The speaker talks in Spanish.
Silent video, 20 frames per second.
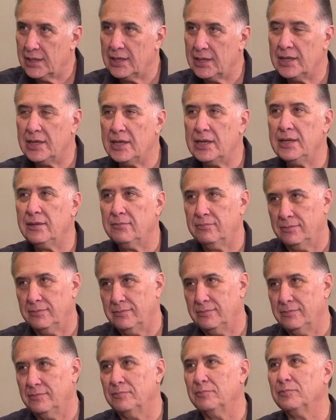
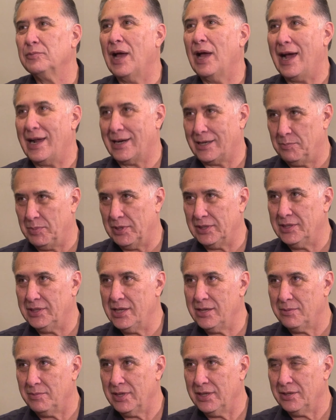y
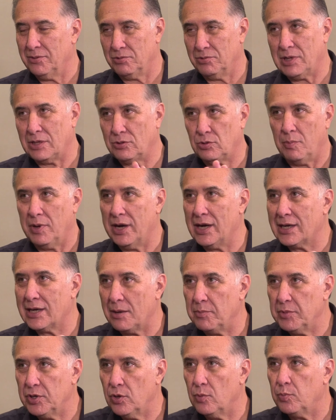arrepentirme, o sea, tomar el
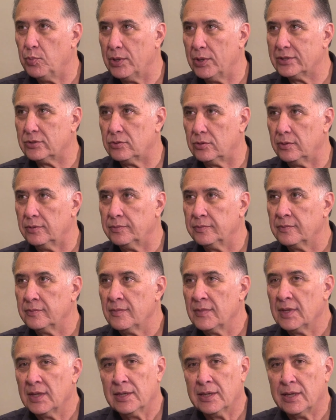camino opuesto,
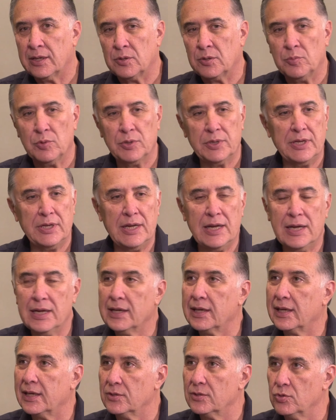que como
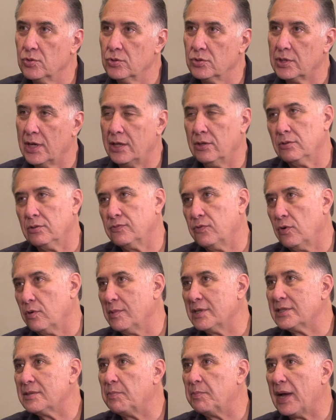diría Jesús, hay dos
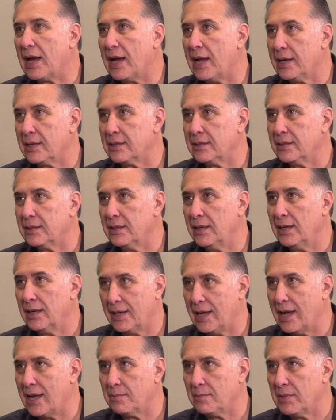formas de pagar el
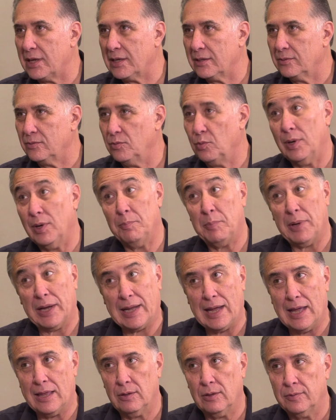karma o el
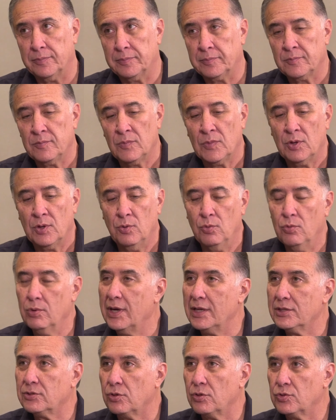pecado.
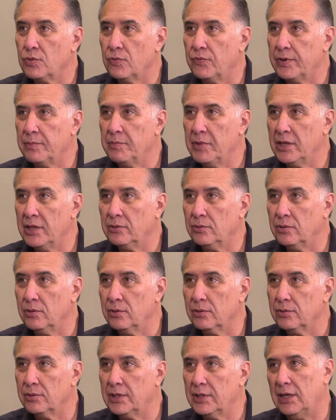Una es con
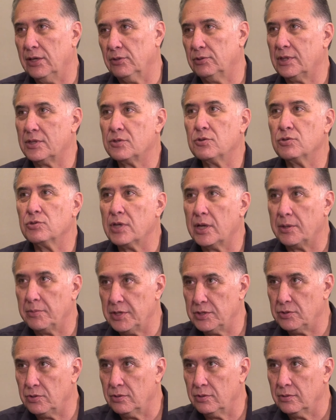sufrimiento y la otra es con
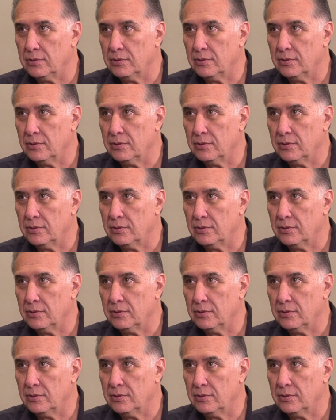servicio.